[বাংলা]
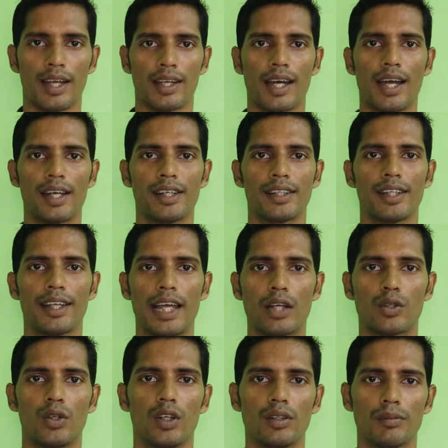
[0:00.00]
কারেন্টের
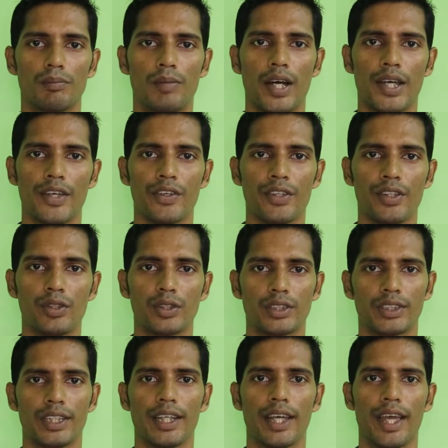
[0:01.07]
একক বা ইউনিট
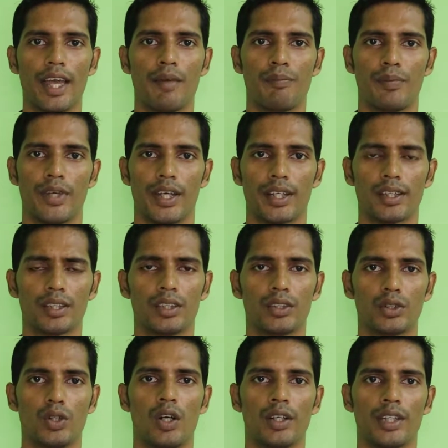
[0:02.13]
হচ্ছে অ্যাম্পিয়ার
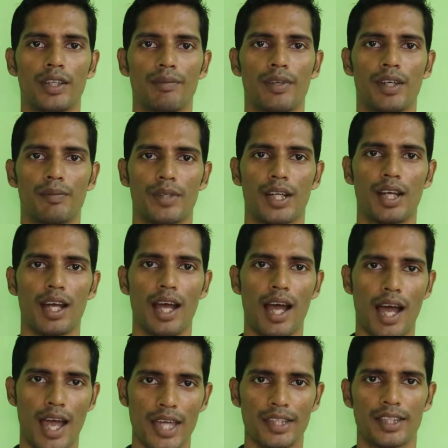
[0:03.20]
সংক্ষেপে আমরা
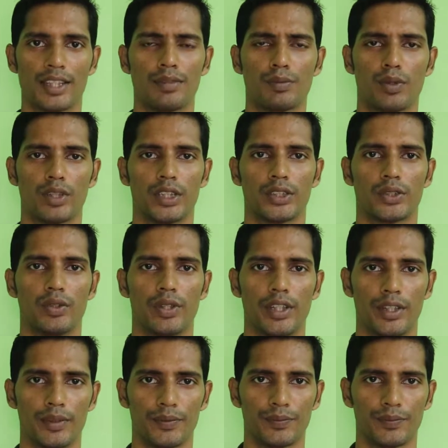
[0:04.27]
আই দ্বারা প্রকাশ করি